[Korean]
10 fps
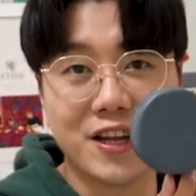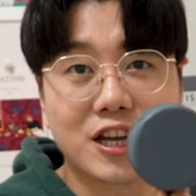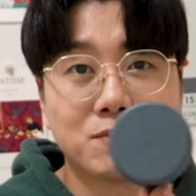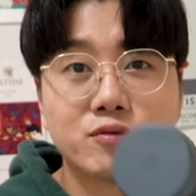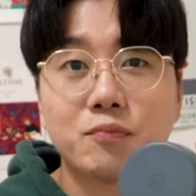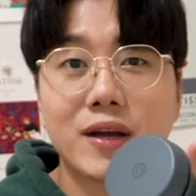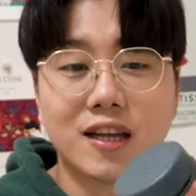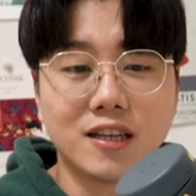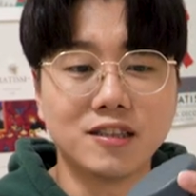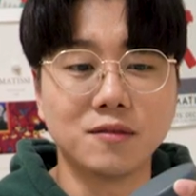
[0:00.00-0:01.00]
이렇게 풋
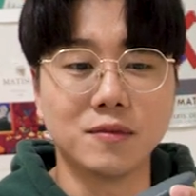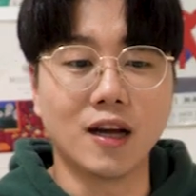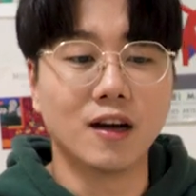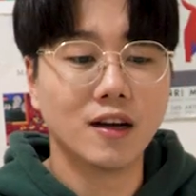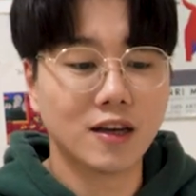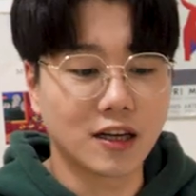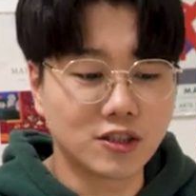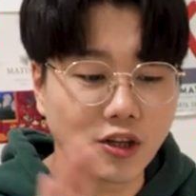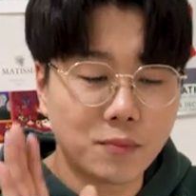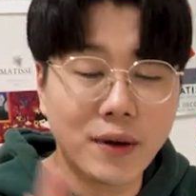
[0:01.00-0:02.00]
페달이 있습니다
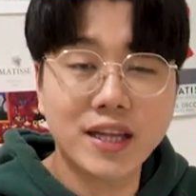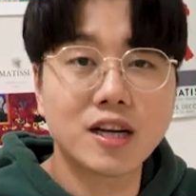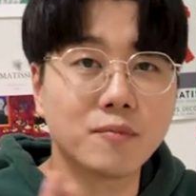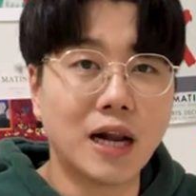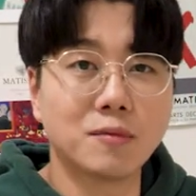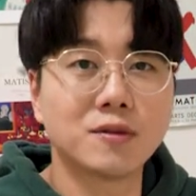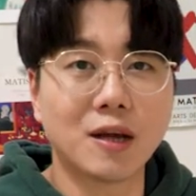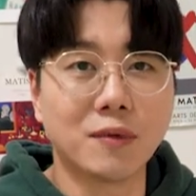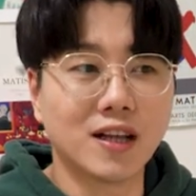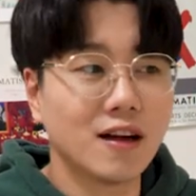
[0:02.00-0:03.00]
그래서 이 페달을 밟을
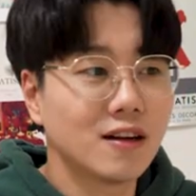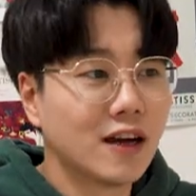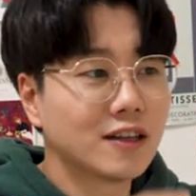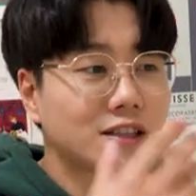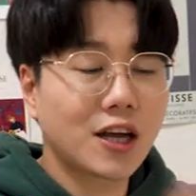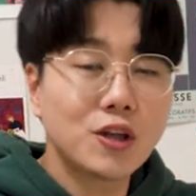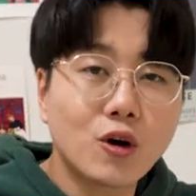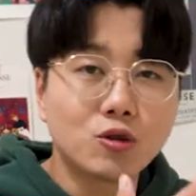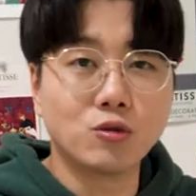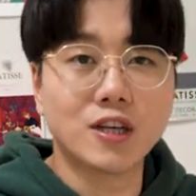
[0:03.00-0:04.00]
때마다
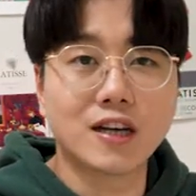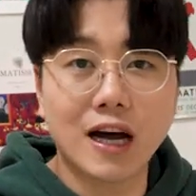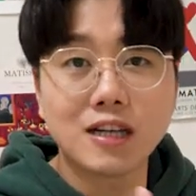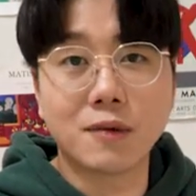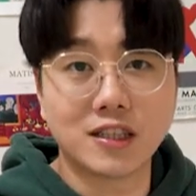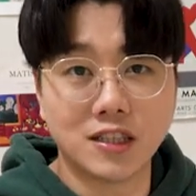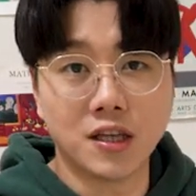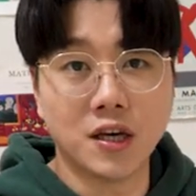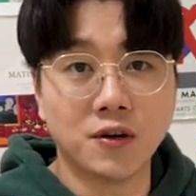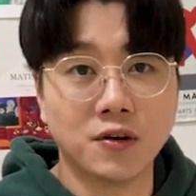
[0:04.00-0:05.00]
스캐너가 동작을 하는
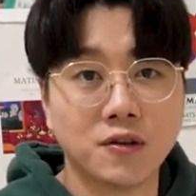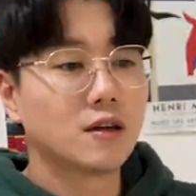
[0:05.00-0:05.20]
방식이에요